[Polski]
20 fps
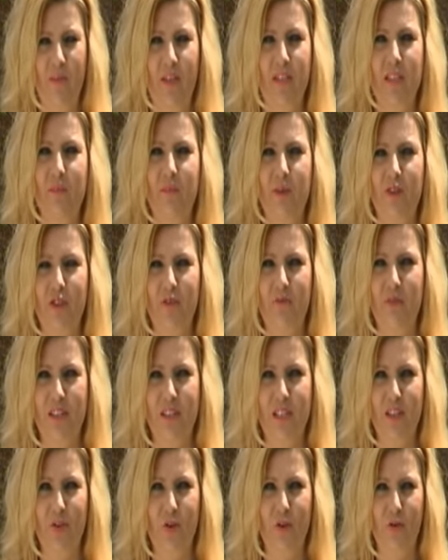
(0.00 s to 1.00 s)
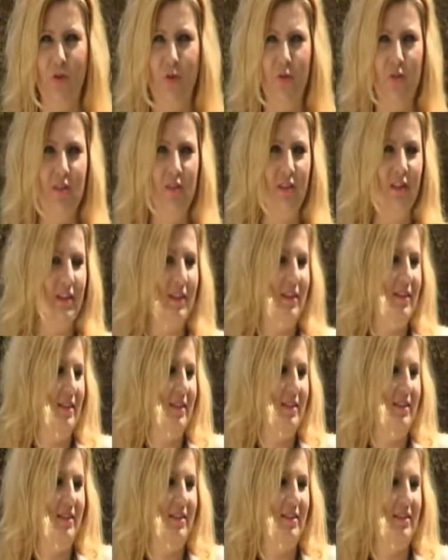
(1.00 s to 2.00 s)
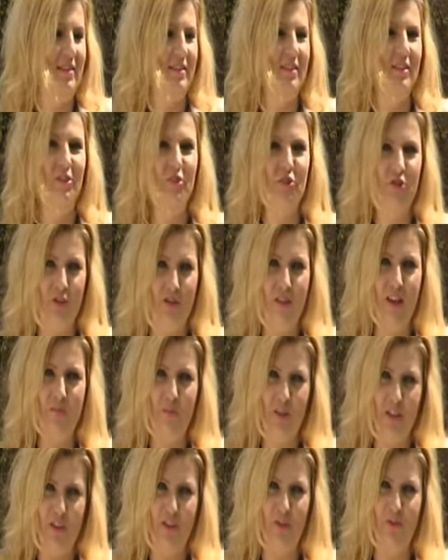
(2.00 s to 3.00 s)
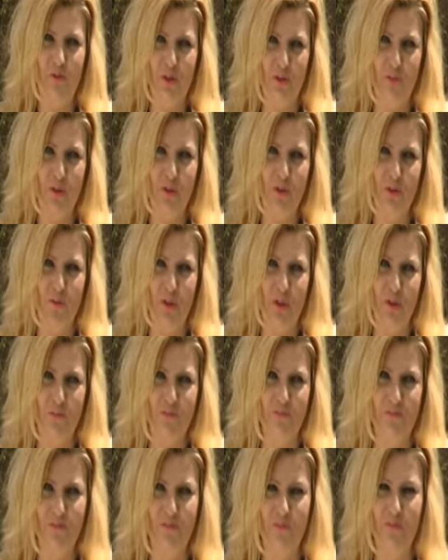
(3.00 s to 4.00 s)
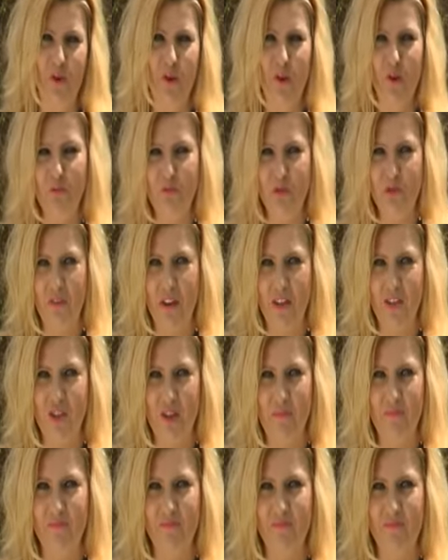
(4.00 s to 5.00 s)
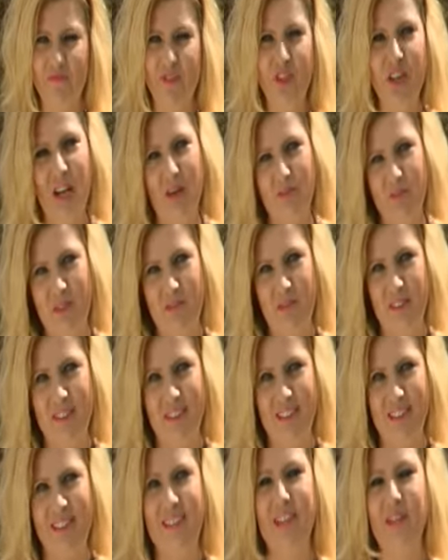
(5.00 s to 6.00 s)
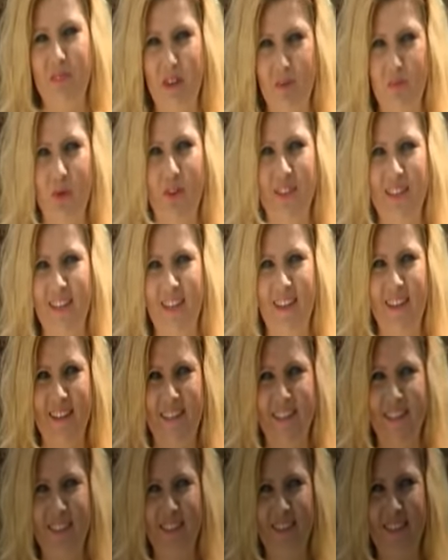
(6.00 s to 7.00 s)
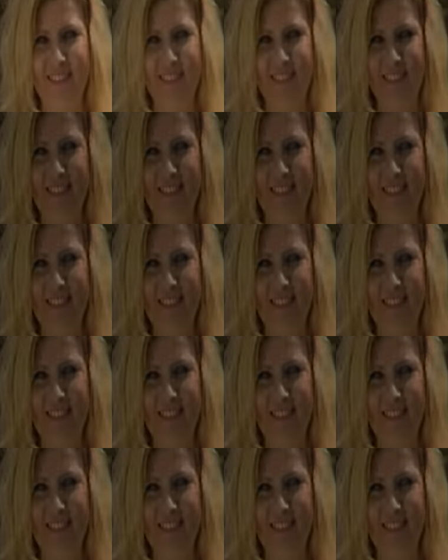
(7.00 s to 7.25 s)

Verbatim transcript: Zapraszam Was na konkurs. Trzy diamenty od firmy Dublon. Mogą być Wasze. Czekam na Was. na Dawaj Style.